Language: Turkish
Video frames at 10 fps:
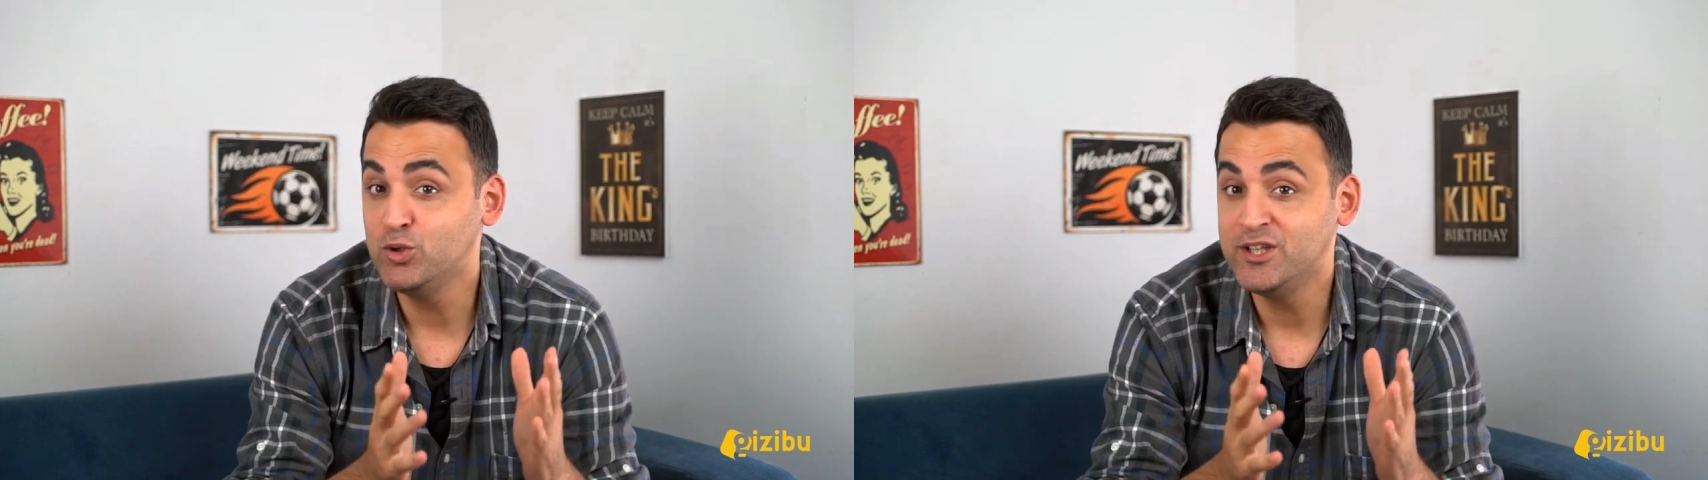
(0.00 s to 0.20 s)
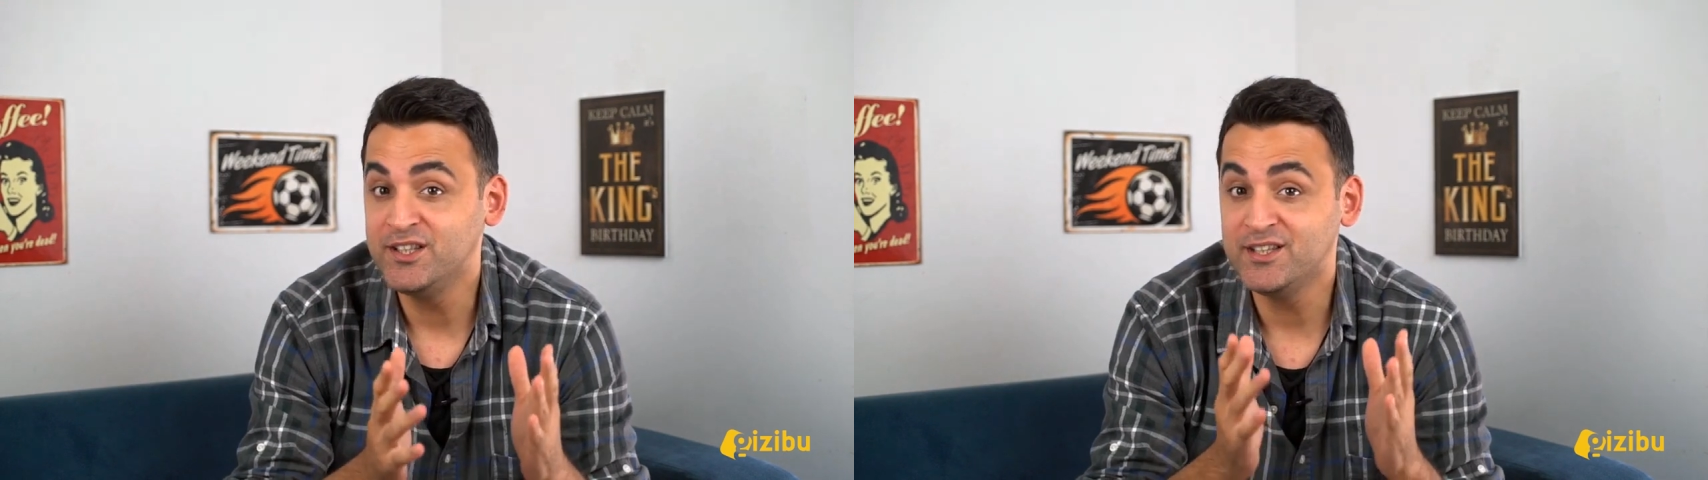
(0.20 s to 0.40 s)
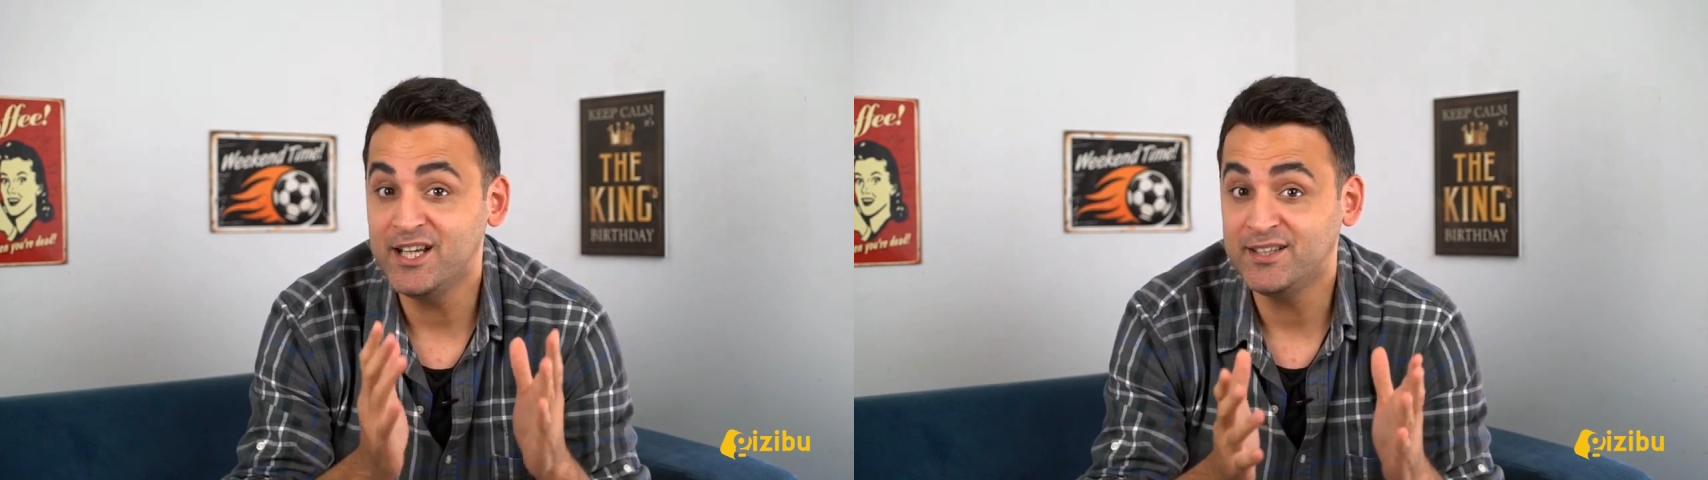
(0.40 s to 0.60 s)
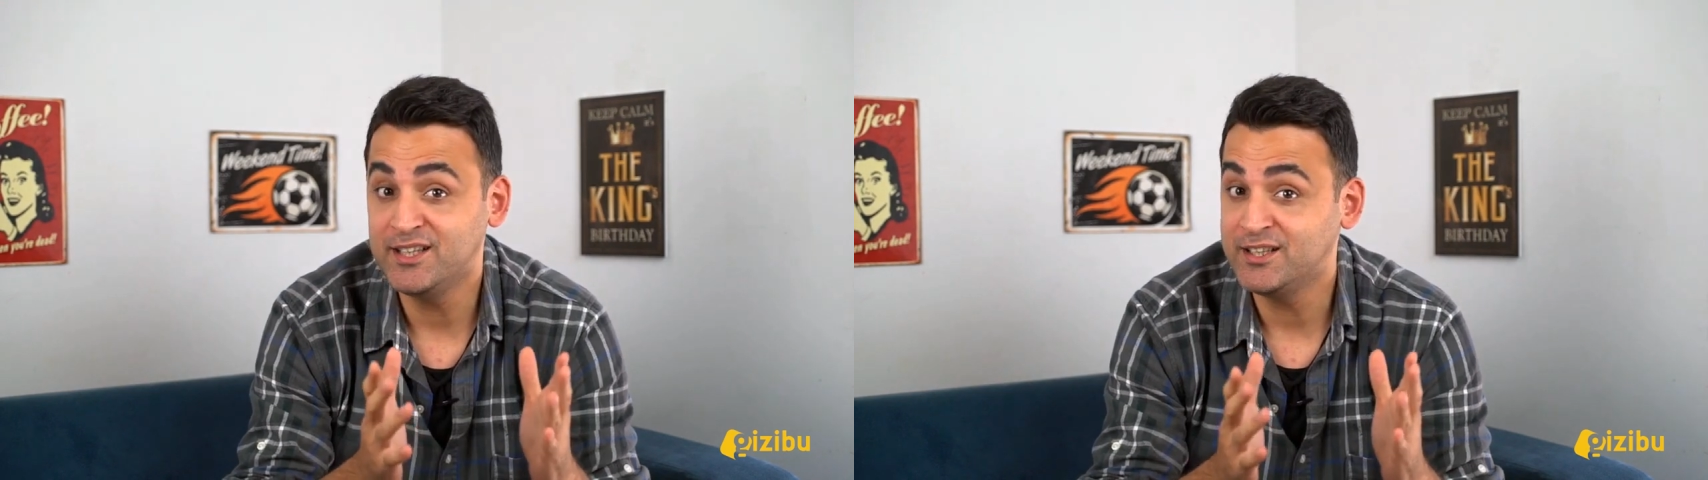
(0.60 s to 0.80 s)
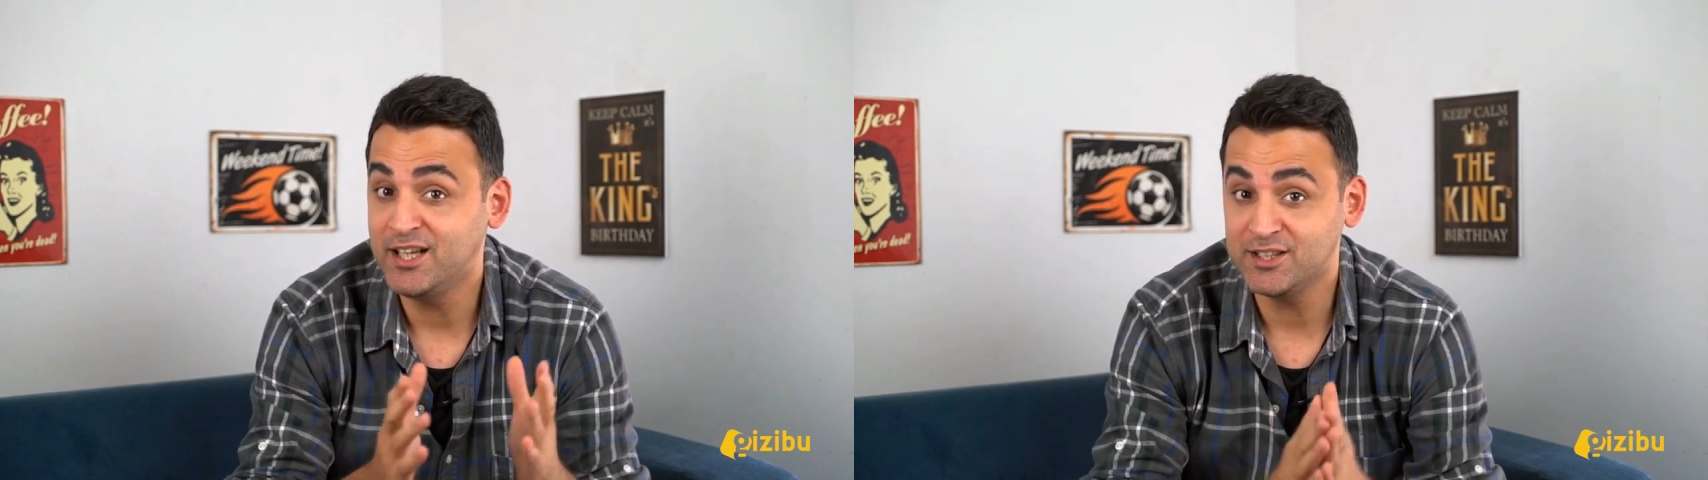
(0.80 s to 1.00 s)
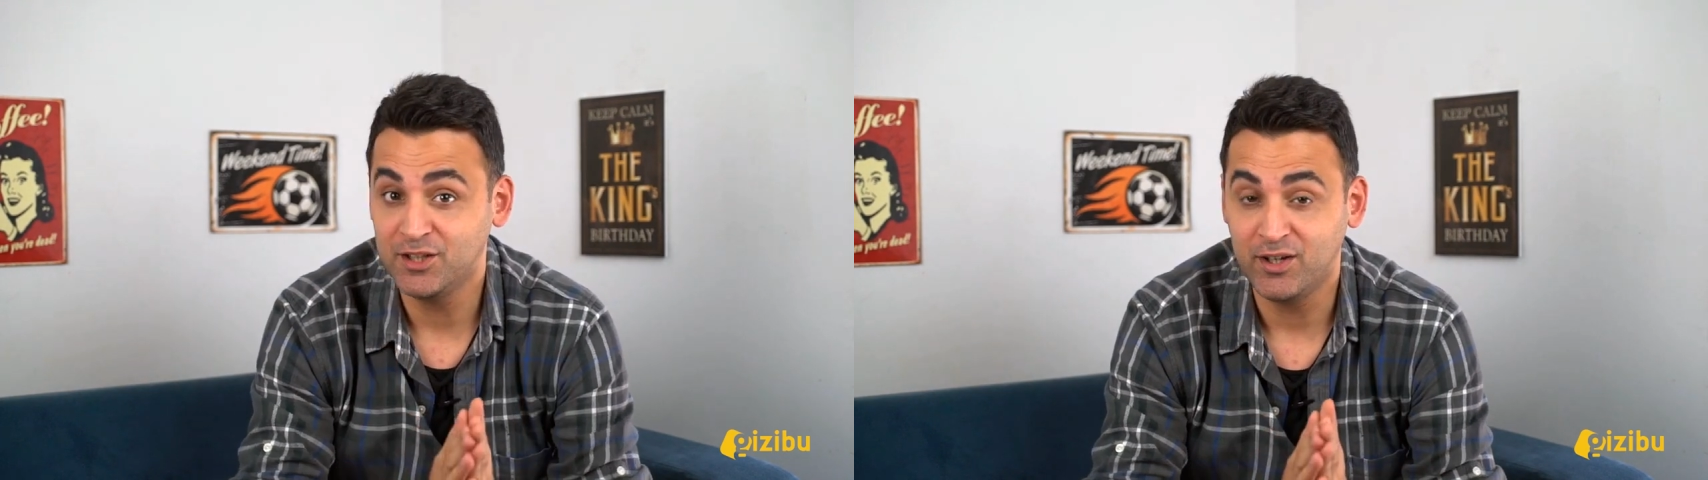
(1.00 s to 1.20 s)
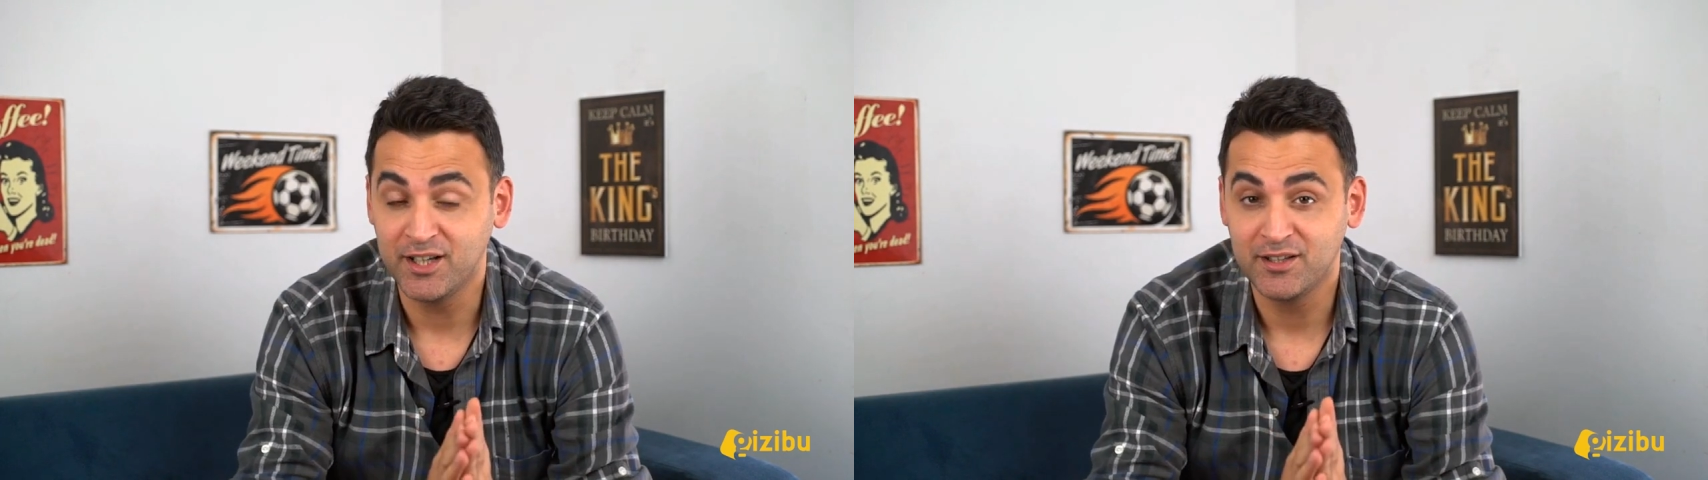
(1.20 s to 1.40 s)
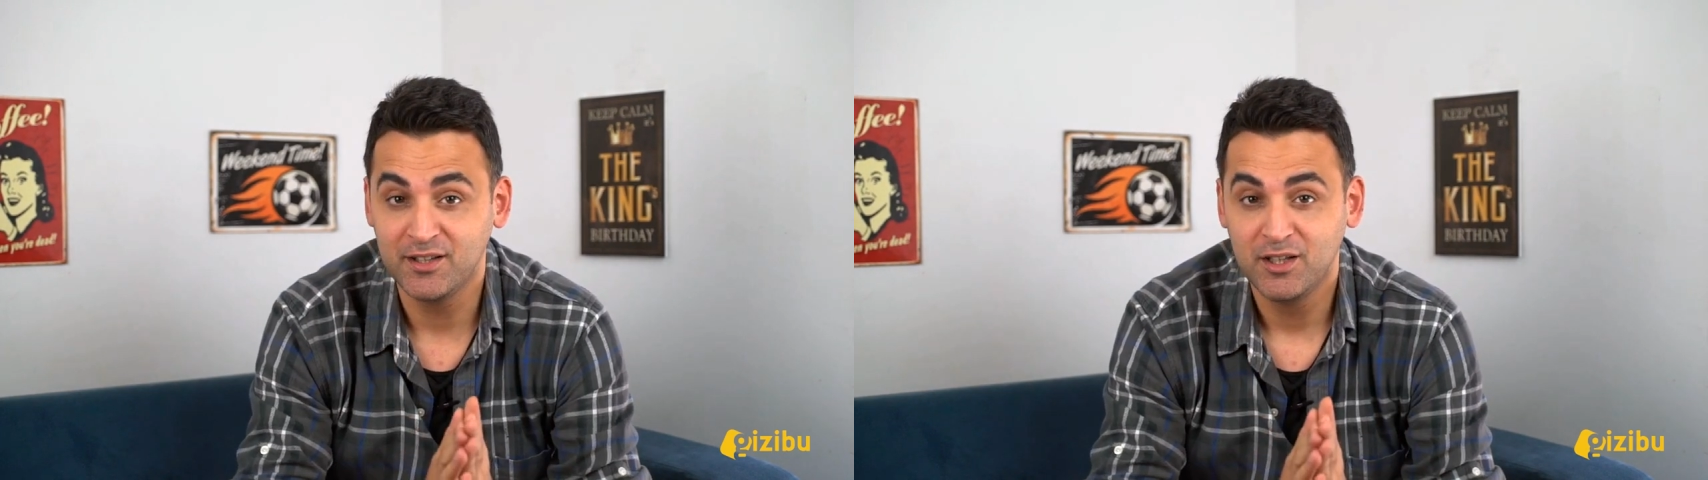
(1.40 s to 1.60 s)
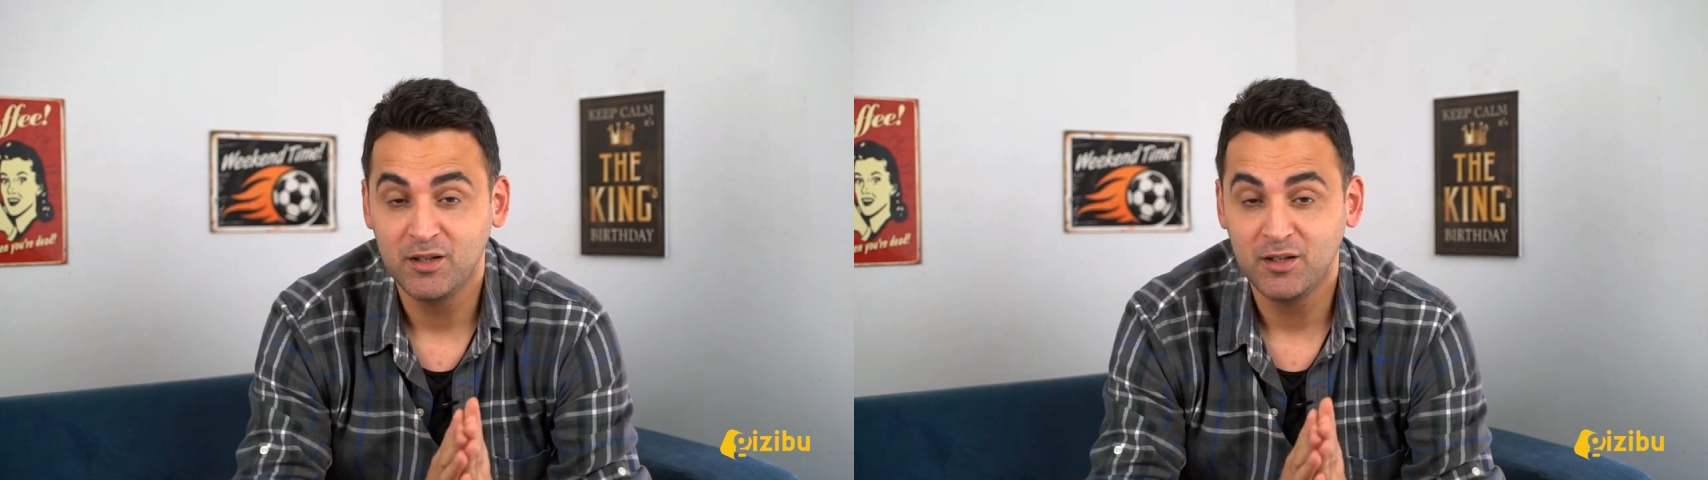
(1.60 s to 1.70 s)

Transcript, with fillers: ödüllerini reddedenler de var.